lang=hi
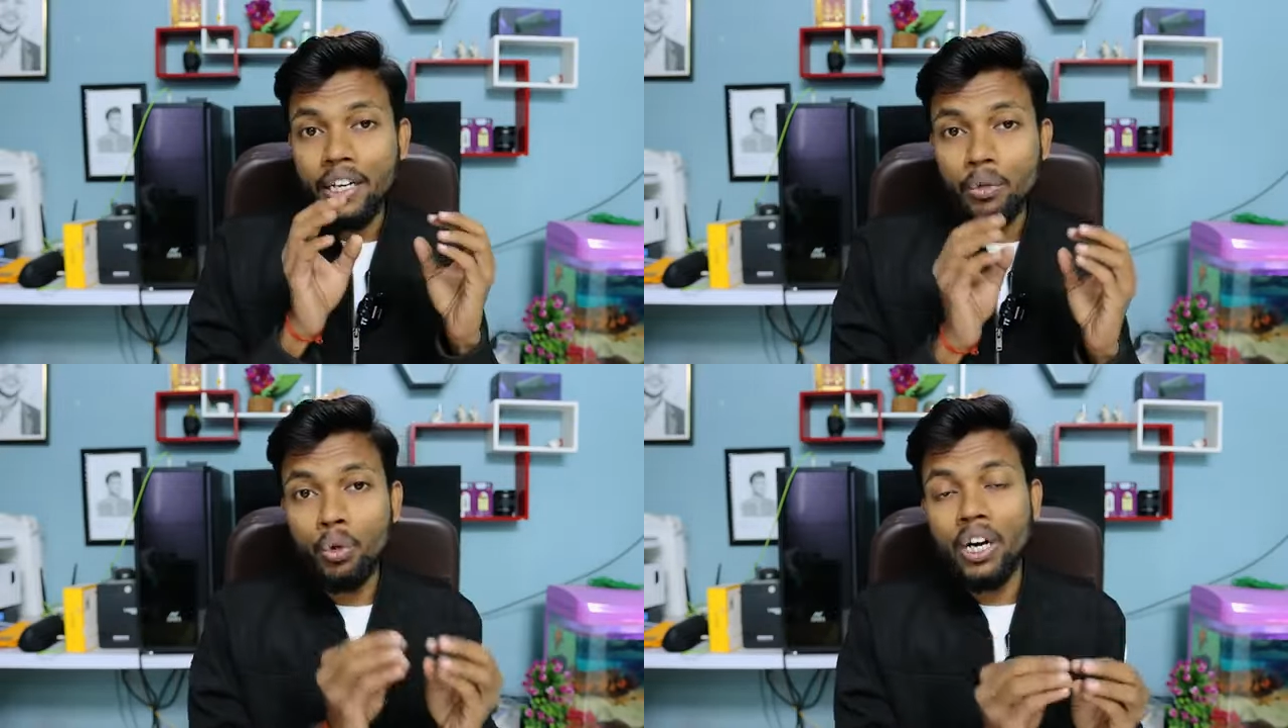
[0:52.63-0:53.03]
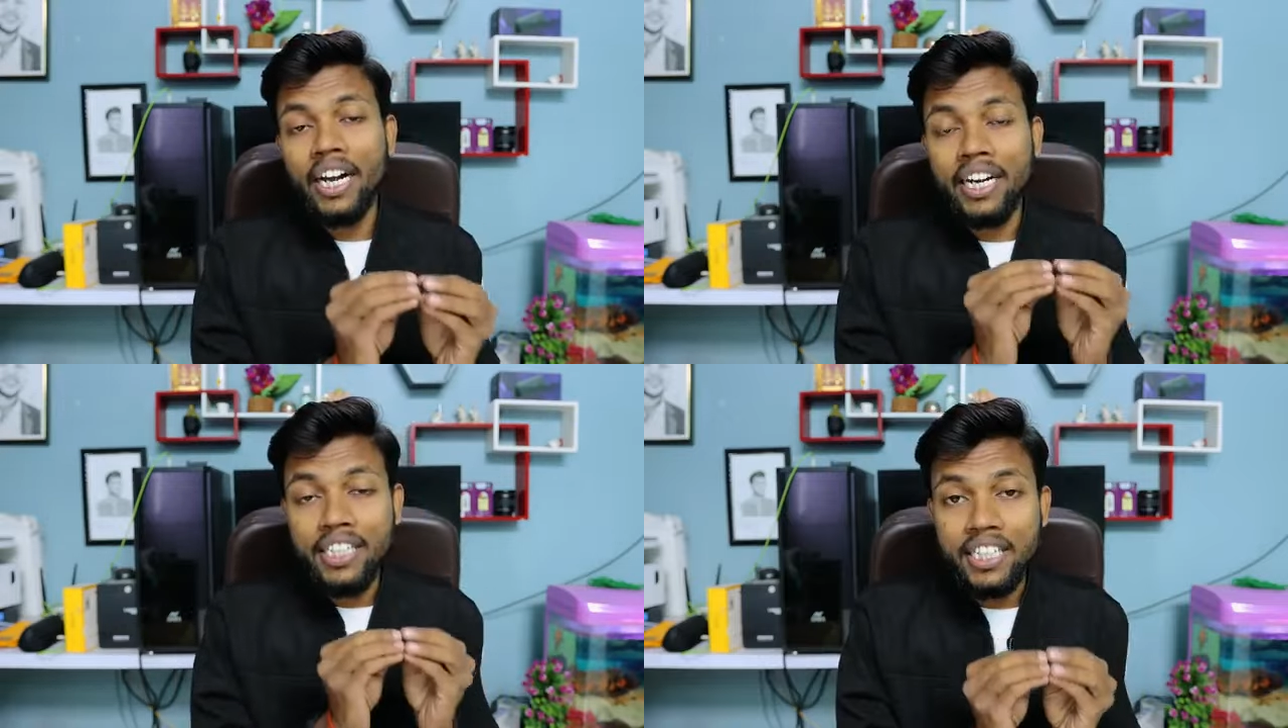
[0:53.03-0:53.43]
लेकिन
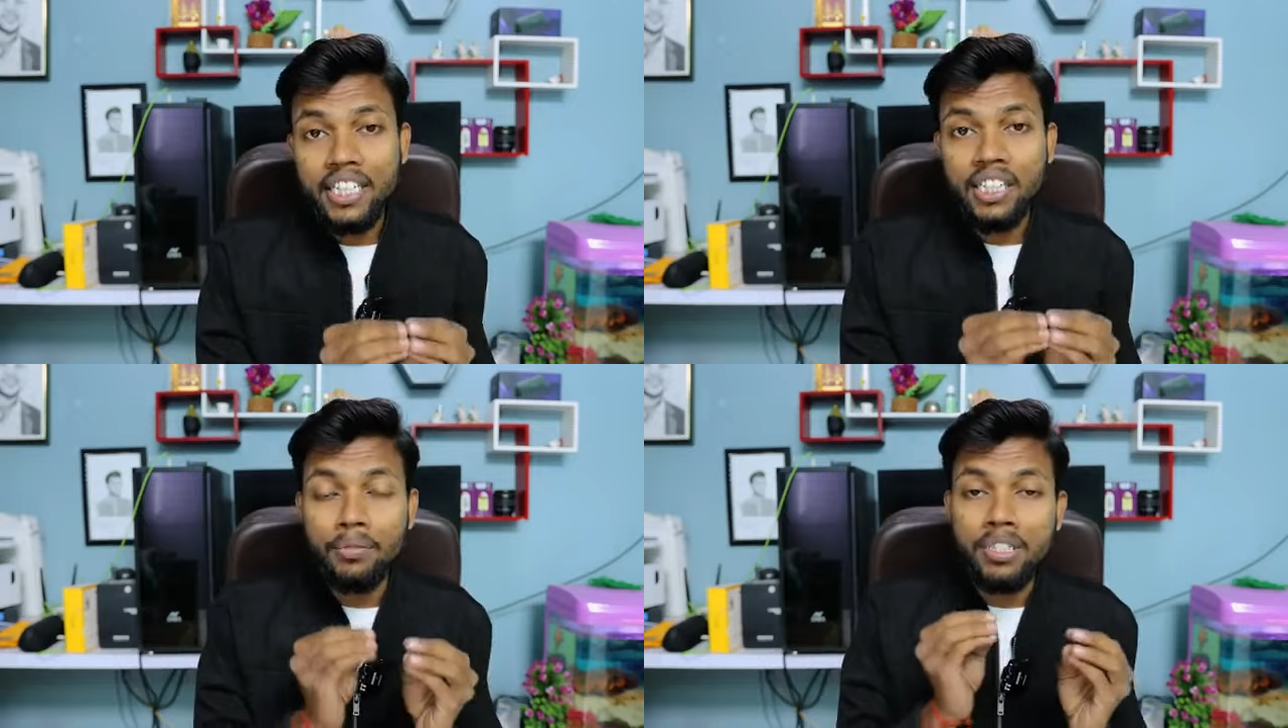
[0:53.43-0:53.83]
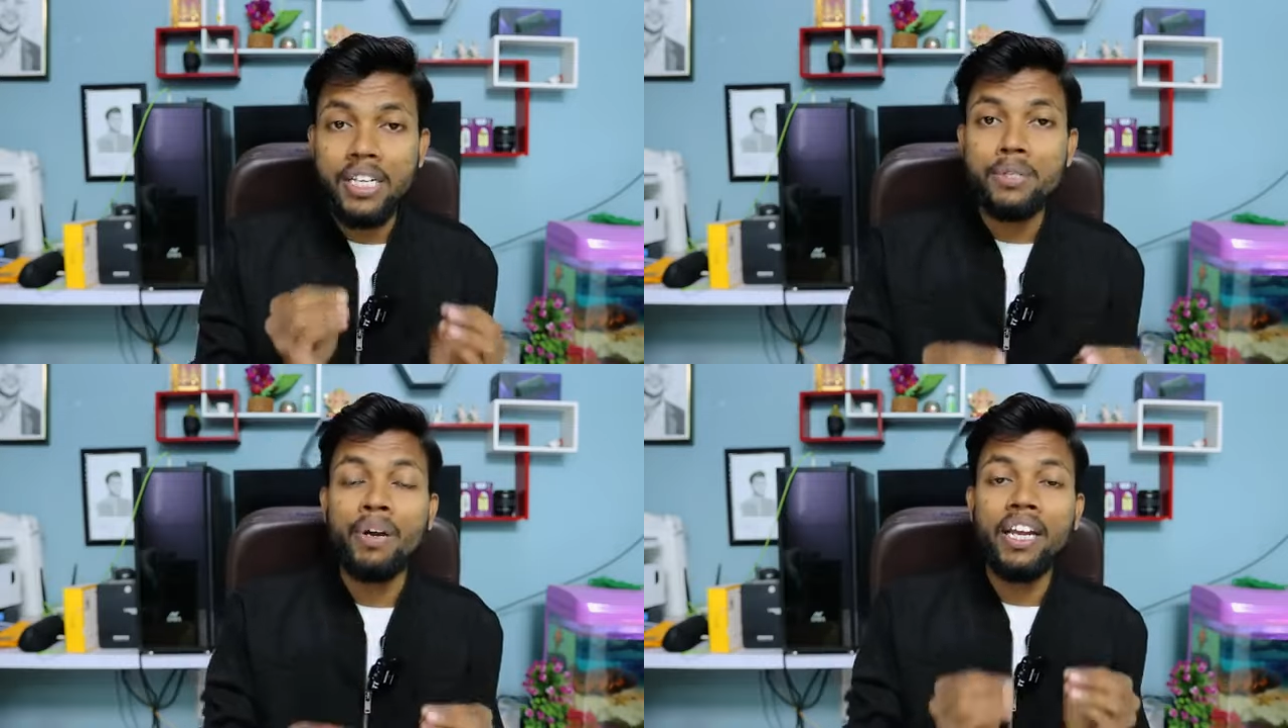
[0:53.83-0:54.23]
गूगल एडसेंस की तरफ
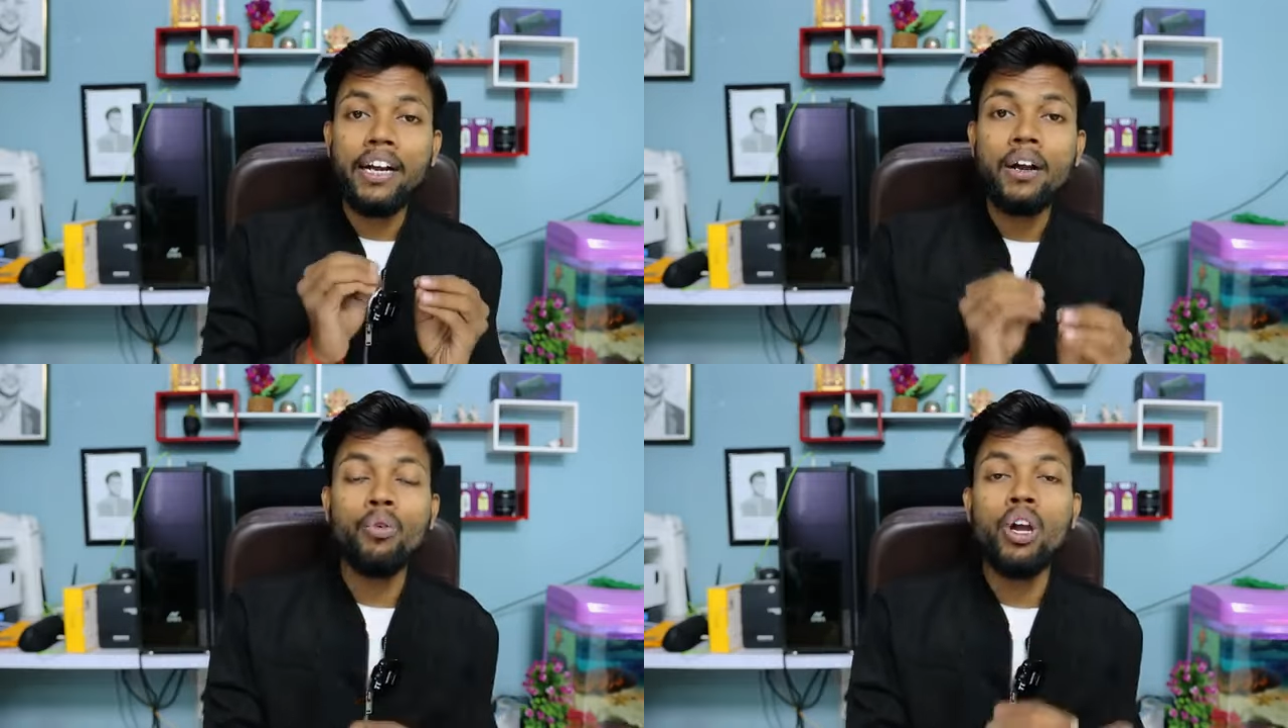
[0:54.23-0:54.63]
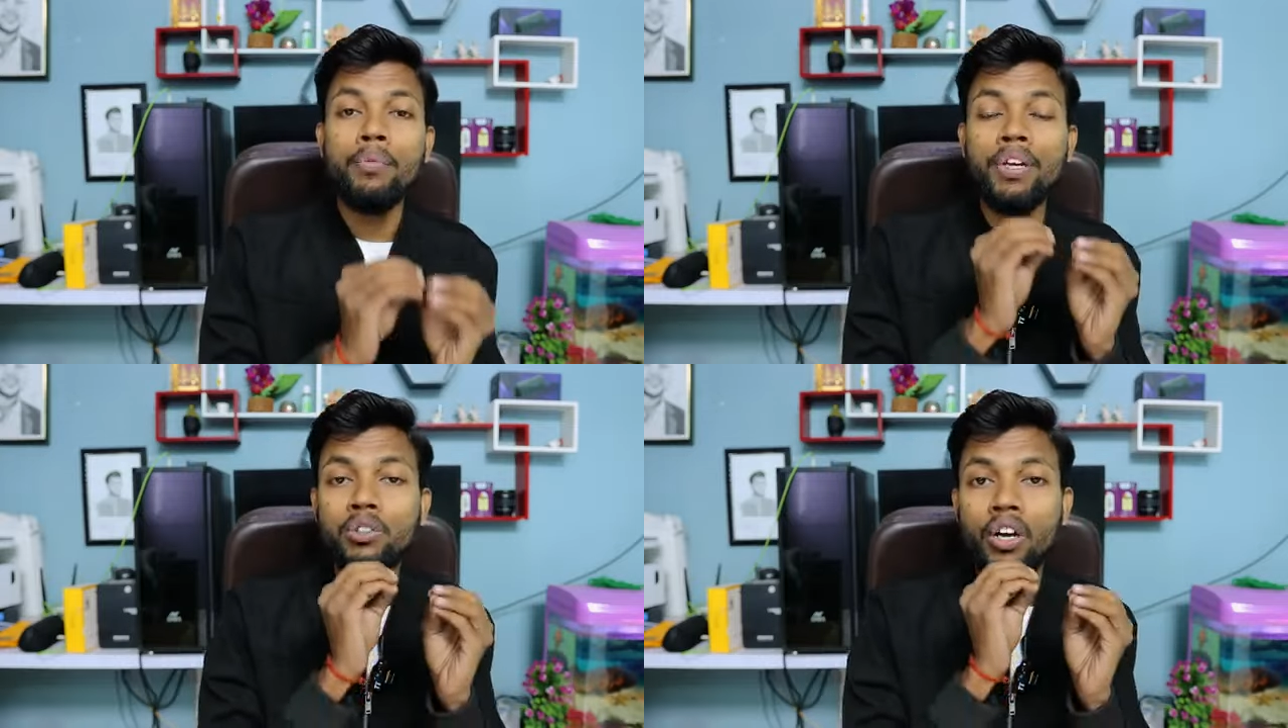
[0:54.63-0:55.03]
से इस महीने का
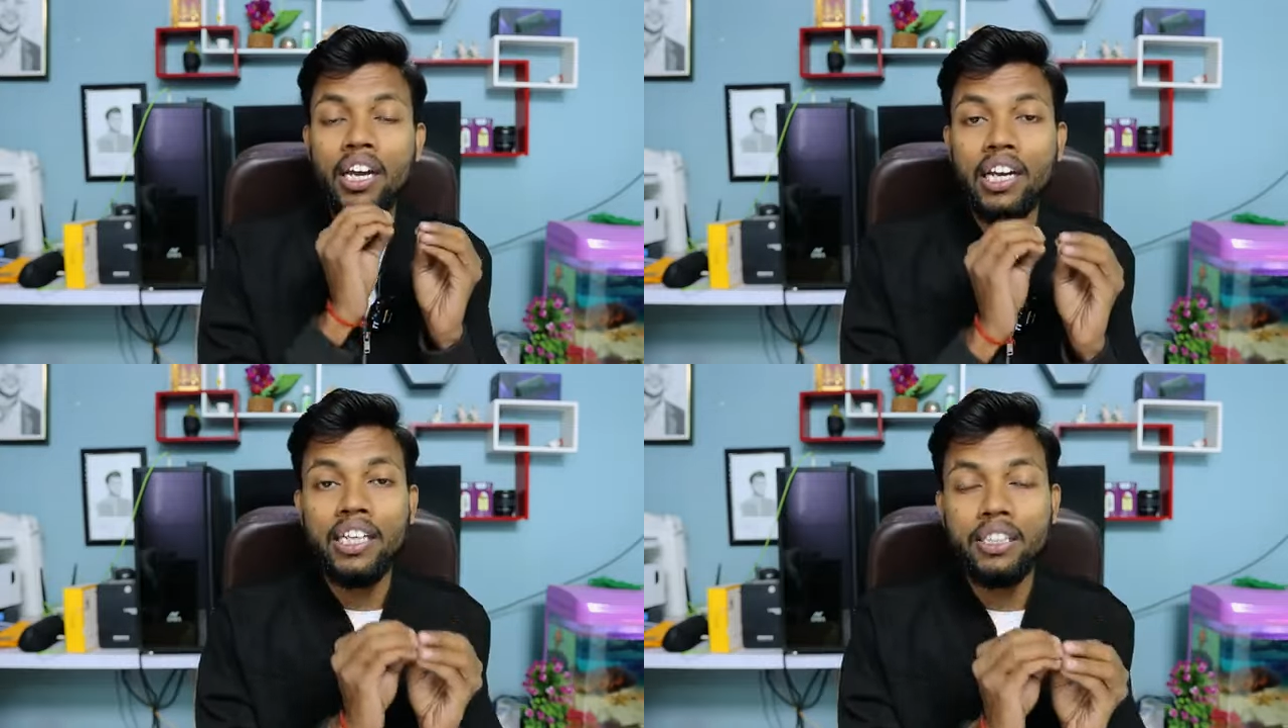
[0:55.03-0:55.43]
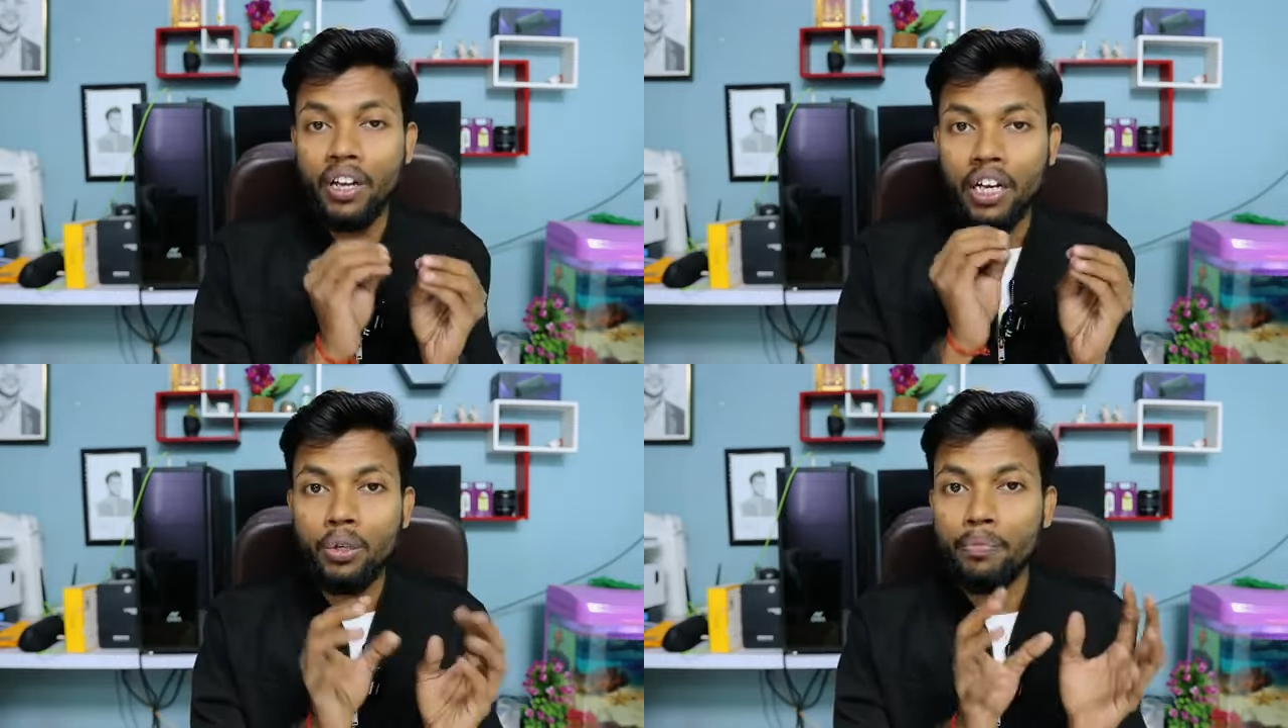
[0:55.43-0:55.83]
कोई भी जो है
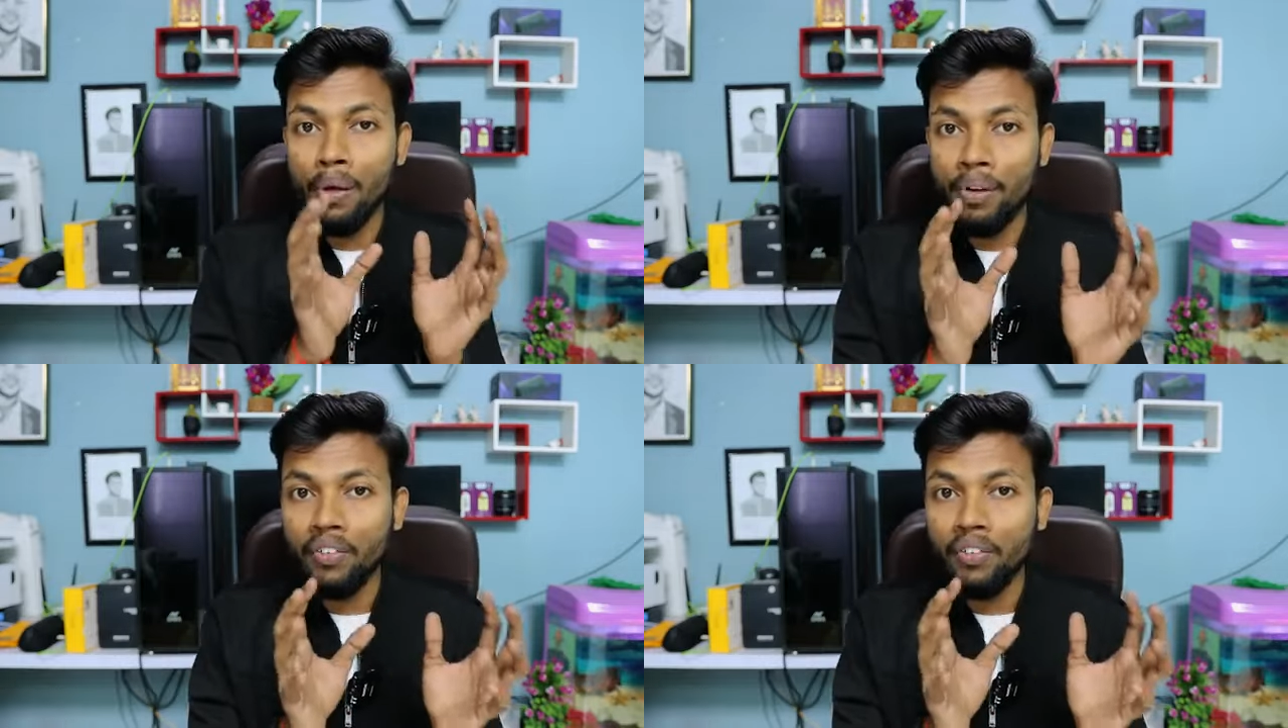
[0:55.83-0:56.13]
रिलीज वाला जो